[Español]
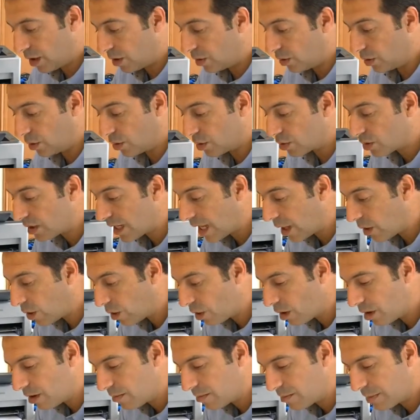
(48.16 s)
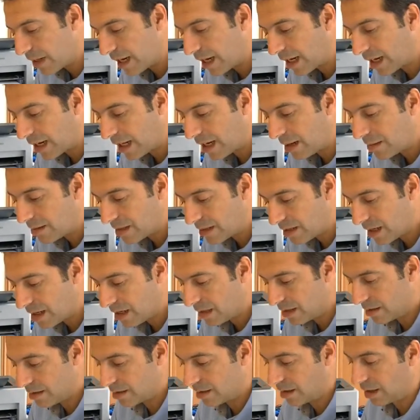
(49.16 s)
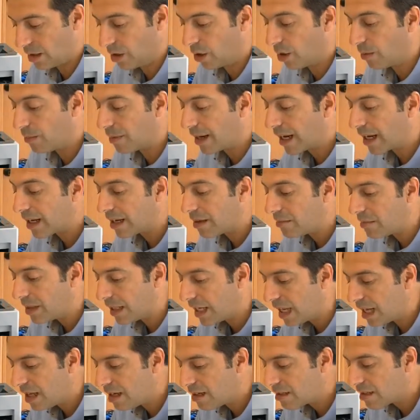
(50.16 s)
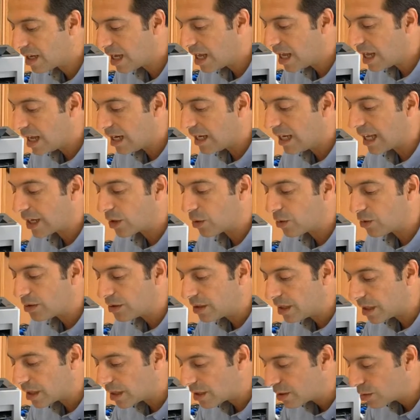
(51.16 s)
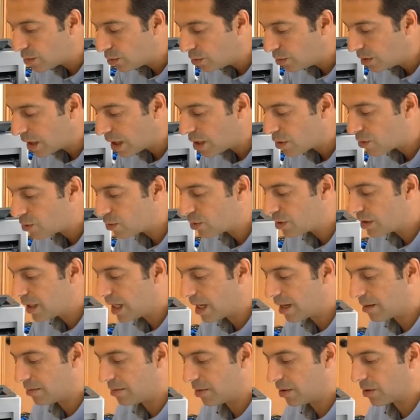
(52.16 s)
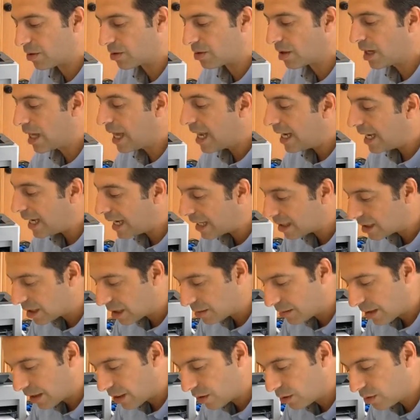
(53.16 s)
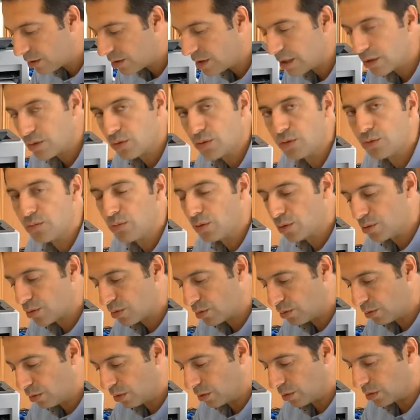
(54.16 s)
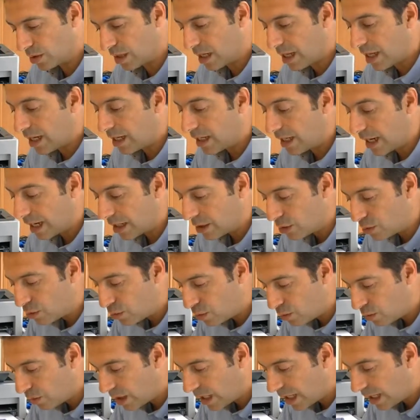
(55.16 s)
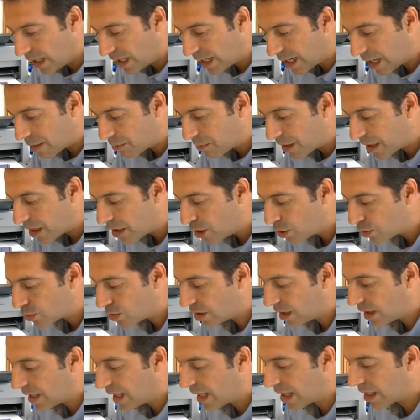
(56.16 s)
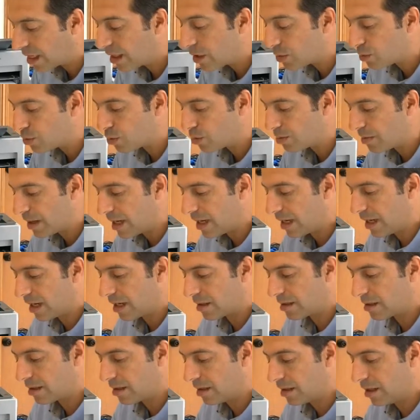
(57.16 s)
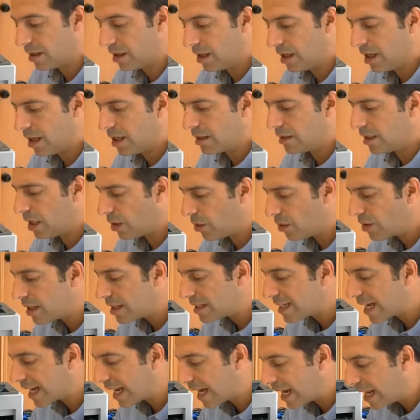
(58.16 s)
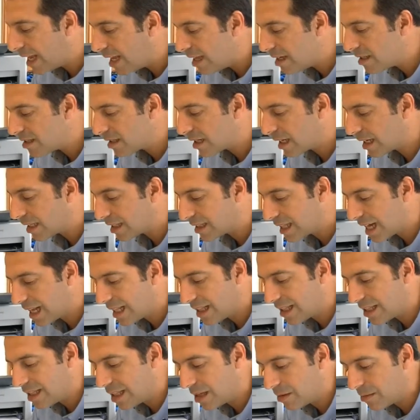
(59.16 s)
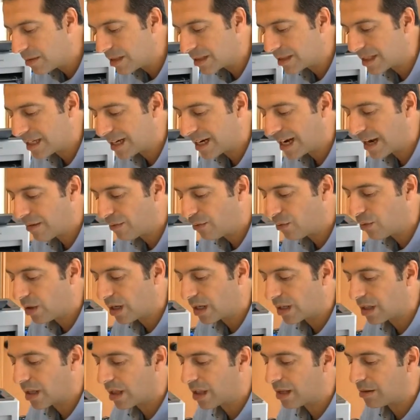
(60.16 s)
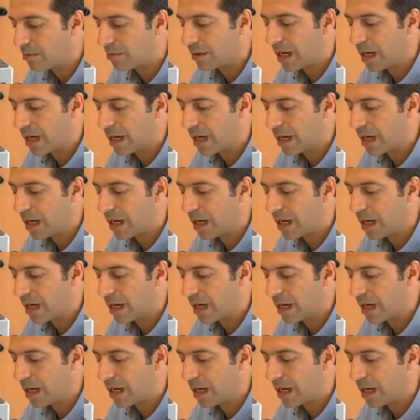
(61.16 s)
No os la doy para que la beséis, sino para que miréis la contextura de sus nervios, la trabazón de sus músculos, la anchura y capaciosidad de sus venas, ¿De dónde sacaréis que tal debe ser la fuerza del